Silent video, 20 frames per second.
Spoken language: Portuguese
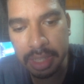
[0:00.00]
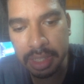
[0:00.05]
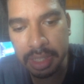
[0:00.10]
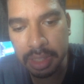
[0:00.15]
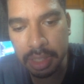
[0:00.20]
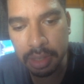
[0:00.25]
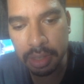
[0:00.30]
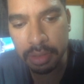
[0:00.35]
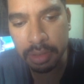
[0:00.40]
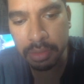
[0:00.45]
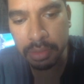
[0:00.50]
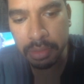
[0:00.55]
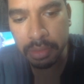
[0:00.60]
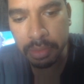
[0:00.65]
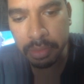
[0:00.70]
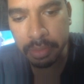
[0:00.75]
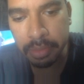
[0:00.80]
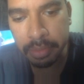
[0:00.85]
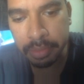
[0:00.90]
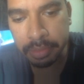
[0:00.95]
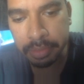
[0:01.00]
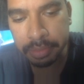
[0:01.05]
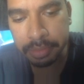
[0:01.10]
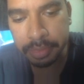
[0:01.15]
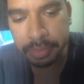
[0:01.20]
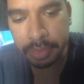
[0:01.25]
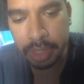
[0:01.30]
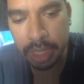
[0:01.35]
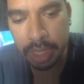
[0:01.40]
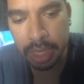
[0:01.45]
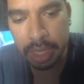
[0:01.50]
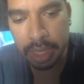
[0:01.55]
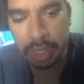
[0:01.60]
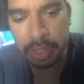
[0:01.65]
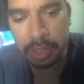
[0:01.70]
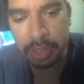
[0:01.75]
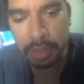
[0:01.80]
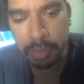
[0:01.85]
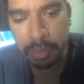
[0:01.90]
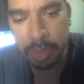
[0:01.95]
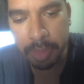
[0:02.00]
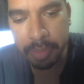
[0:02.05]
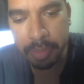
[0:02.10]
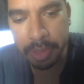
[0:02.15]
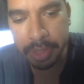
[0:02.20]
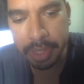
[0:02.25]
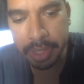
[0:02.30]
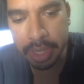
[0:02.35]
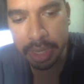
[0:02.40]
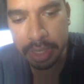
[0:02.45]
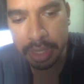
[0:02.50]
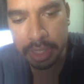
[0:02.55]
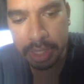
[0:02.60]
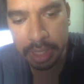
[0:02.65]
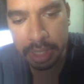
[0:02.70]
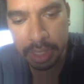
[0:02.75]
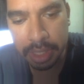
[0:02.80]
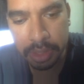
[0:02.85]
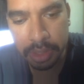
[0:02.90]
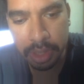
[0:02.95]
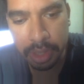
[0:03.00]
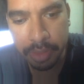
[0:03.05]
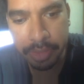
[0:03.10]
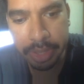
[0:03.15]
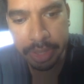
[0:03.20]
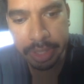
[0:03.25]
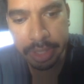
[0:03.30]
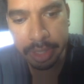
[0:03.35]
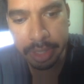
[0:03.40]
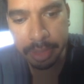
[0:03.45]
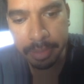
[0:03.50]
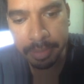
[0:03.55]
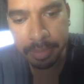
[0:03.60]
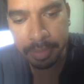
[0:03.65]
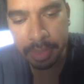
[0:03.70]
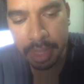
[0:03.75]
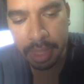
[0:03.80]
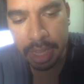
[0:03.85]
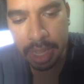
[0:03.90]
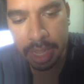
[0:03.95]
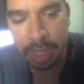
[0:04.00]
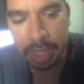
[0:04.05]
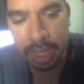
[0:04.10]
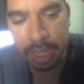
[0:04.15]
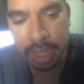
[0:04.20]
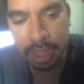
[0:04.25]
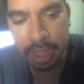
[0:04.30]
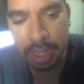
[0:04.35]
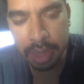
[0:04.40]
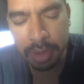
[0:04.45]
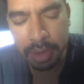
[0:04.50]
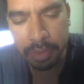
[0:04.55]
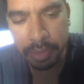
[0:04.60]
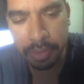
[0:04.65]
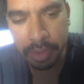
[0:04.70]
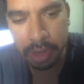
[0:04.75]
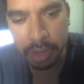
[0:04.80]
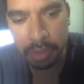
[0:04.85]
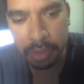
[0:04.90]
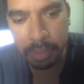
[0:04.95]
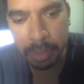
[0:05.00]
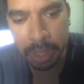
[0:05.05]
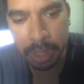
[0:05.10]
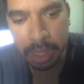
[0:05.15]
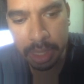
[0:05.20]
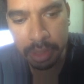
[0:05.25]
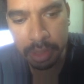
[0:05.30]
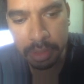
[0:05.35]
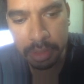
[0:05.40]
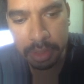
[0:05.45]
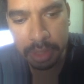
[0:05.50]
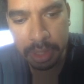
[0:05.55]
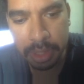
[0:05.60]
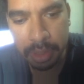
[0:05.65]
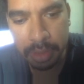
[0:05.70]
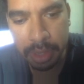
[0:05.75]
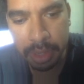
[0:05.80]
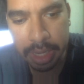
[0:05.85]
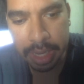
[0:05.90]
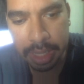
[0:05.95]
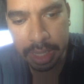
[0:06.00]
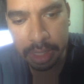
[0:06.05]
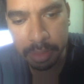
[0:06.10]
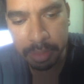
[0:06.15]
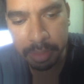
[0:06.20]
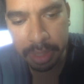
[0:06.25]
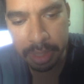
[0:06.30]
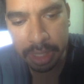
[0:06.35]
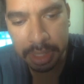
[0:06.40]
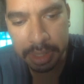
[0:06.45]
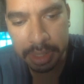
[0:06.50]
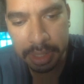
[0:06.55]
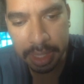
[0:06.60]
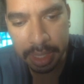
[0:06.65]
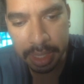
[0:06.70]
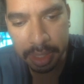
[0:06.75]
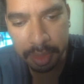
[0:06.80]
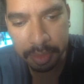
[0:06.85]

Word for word: não tem superpoderes e é que sua vida até então foi uma ilusão criada pela série.